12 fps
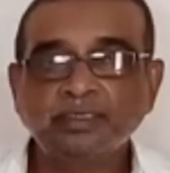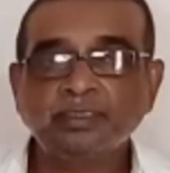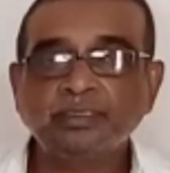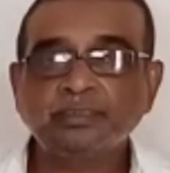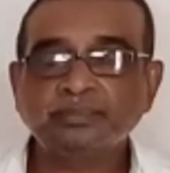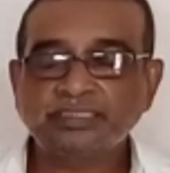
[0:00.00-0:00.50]

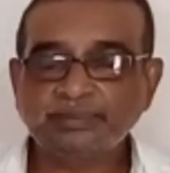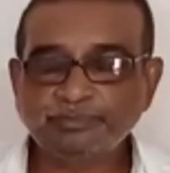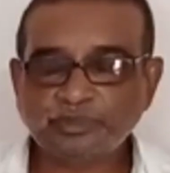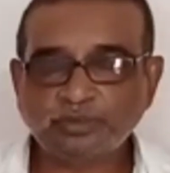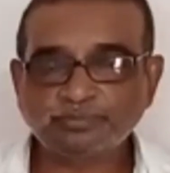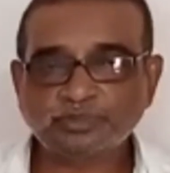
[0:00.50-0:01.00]

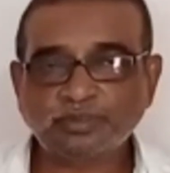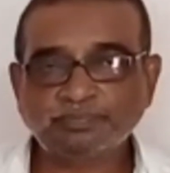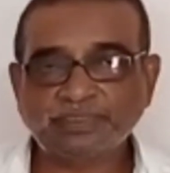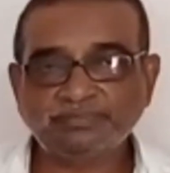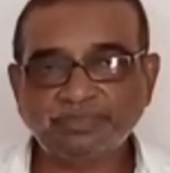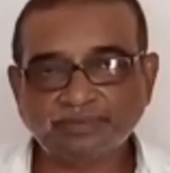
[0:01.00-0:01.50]
সিমটমস অফ
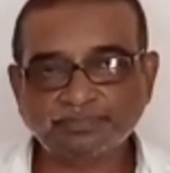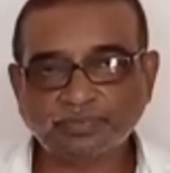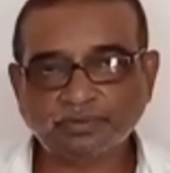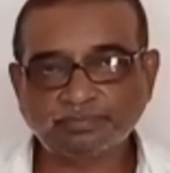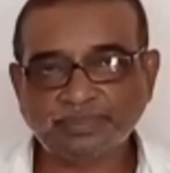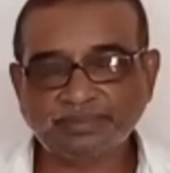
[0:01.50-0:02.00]
লিভার
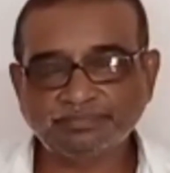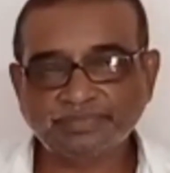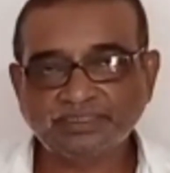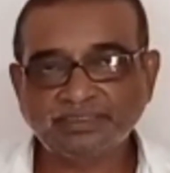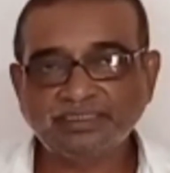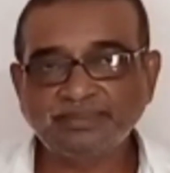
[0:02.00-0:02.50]
প্রবলেম
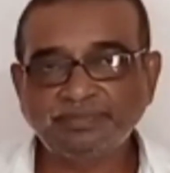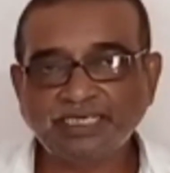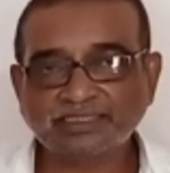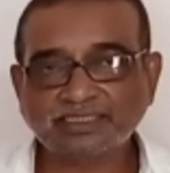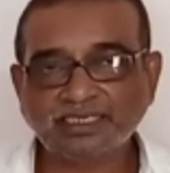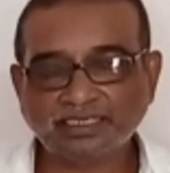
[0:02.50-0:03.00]
লিভার
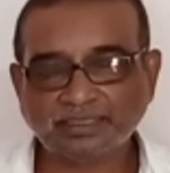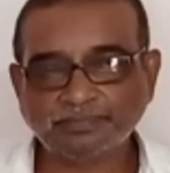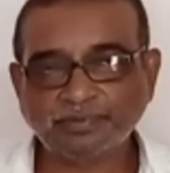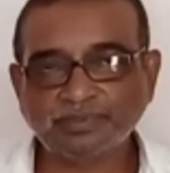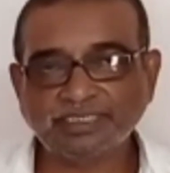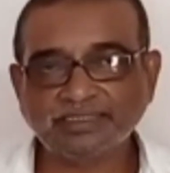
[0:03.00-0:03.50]
খারাপ
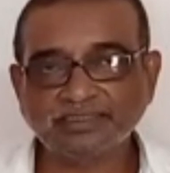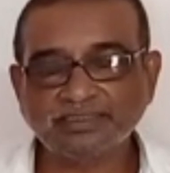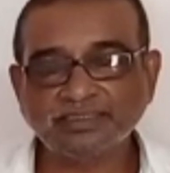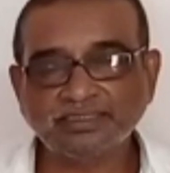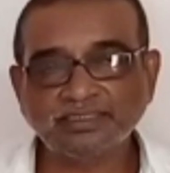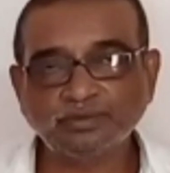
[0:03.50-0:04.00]
হলে কি কি
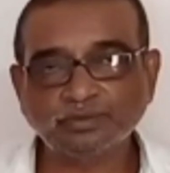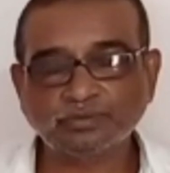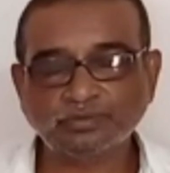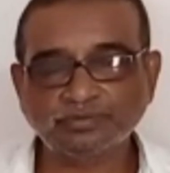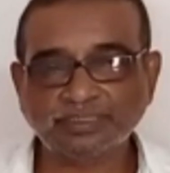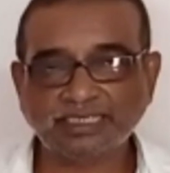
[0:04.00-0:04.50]
লক্ষণ
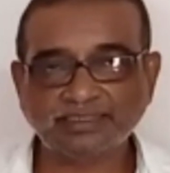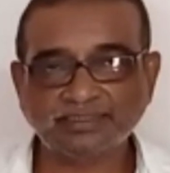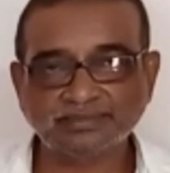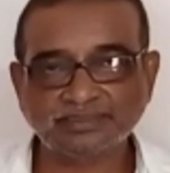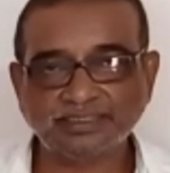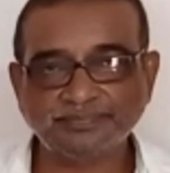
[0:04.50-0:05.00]
দেখা
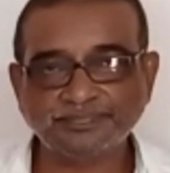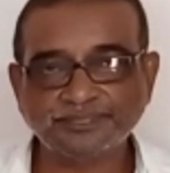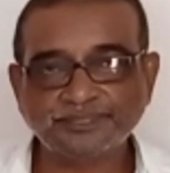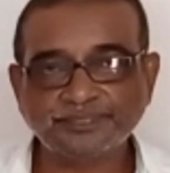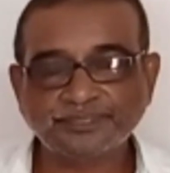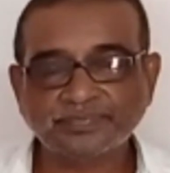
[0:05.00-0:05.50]
যায়
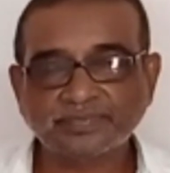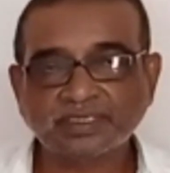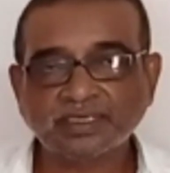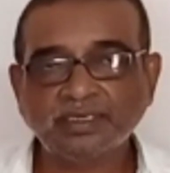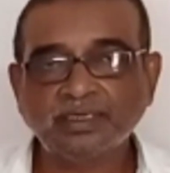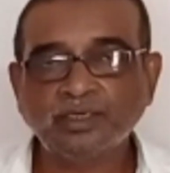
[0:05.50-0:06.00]

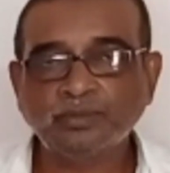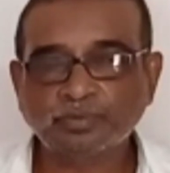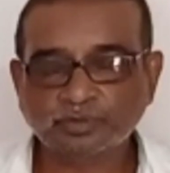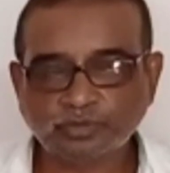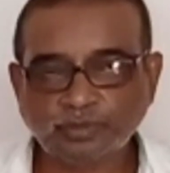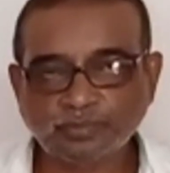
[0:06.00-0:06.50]

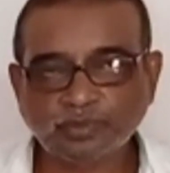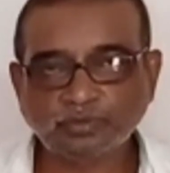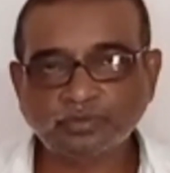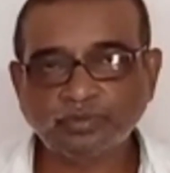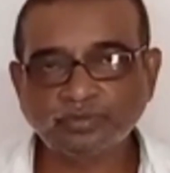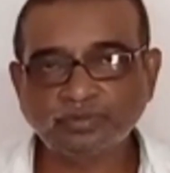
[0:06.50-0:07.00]
প্রথম লক্ষণ
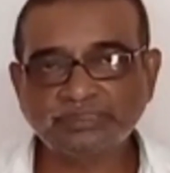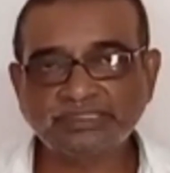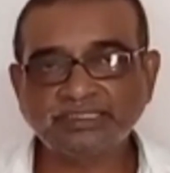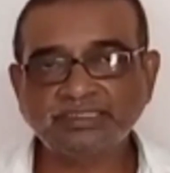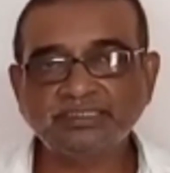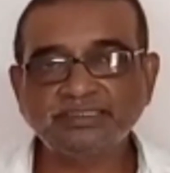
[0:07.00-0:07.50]
হচ্ছে
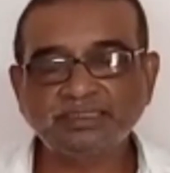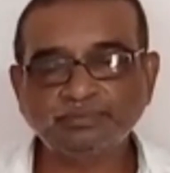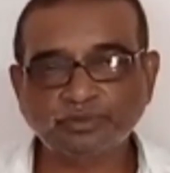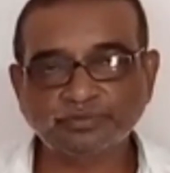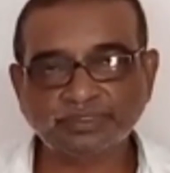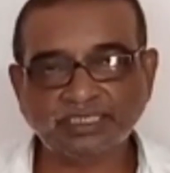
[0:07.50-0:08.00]
খিদে
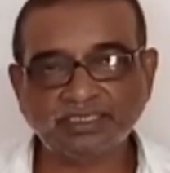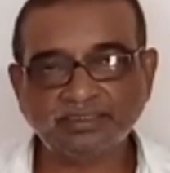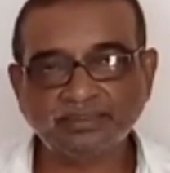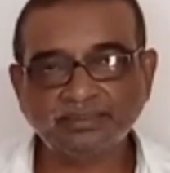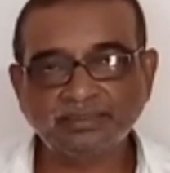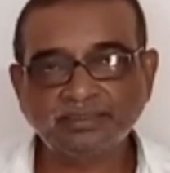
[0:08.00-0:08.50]
মন্দা
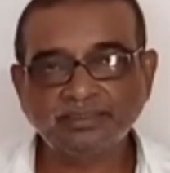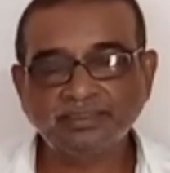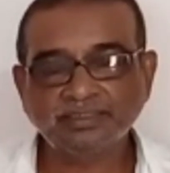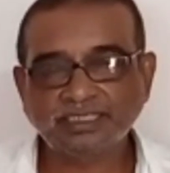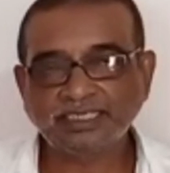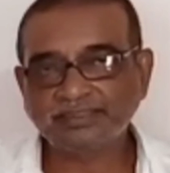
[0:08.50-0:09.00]

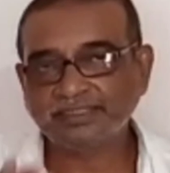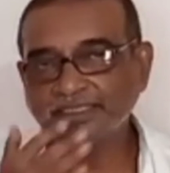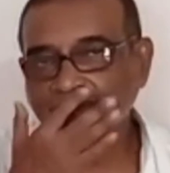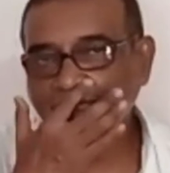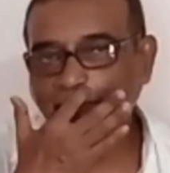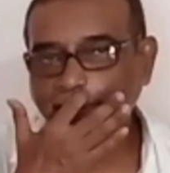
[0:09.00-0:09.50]
খেতে না
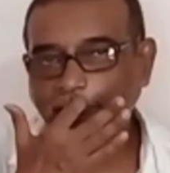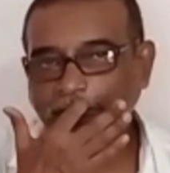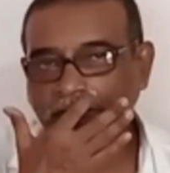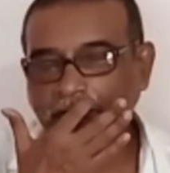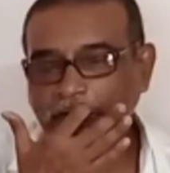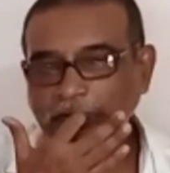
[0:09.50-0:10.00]
পারা
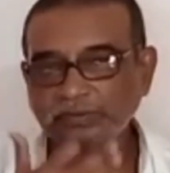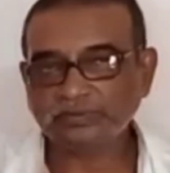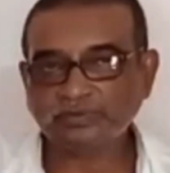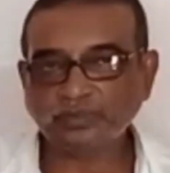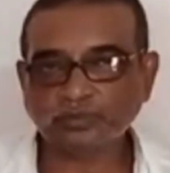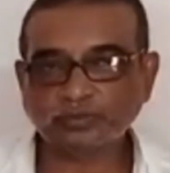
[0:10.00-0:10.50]

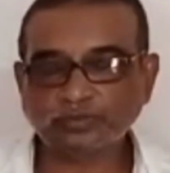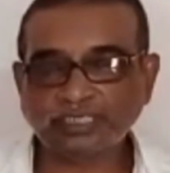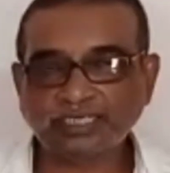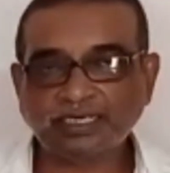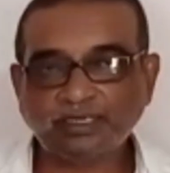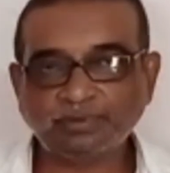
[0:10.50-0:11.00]
যতটা
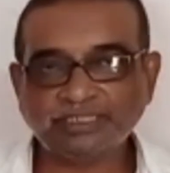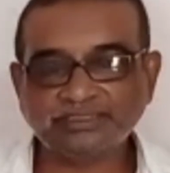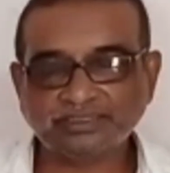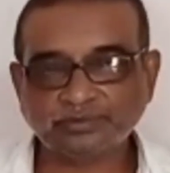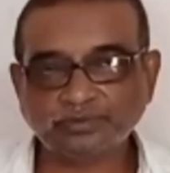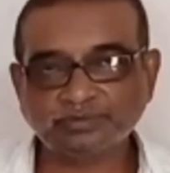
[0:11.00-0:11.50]
খাওয়া যেত
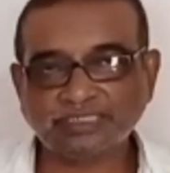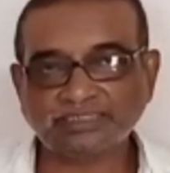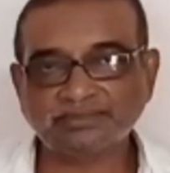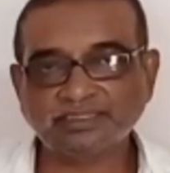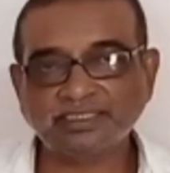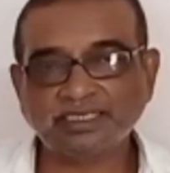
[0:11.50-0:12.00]
তার
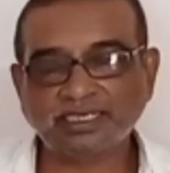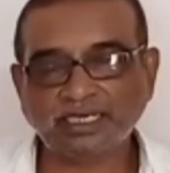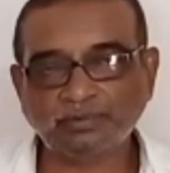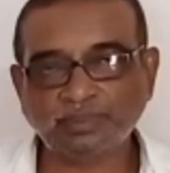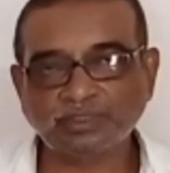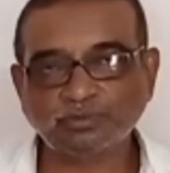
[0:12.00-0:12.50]
থেকে খাওয়া
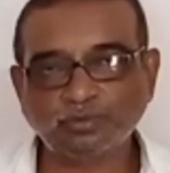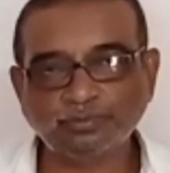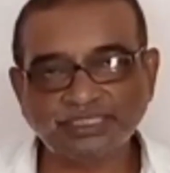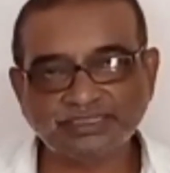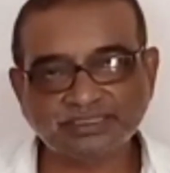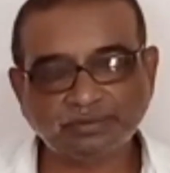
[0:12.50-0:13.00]
কমে
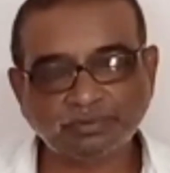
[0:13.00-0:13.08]
যাওয়া